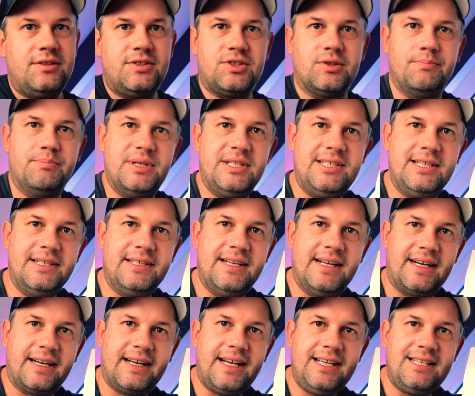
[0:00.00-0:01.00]
so ein bisschen
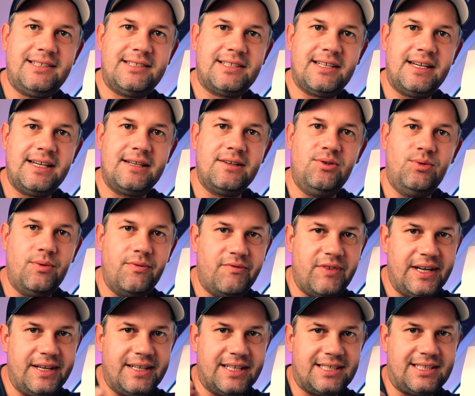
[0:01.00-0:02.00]
nach rechts zeigen und
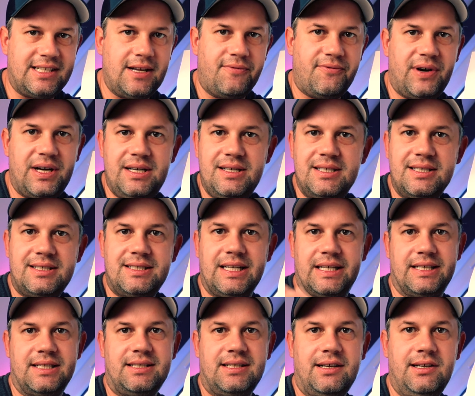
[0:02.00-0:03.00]
wenn das der Fall ist,
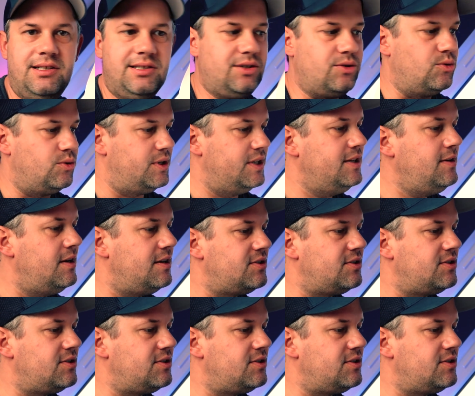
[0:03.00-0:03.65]
dann ist alles gut. Ne?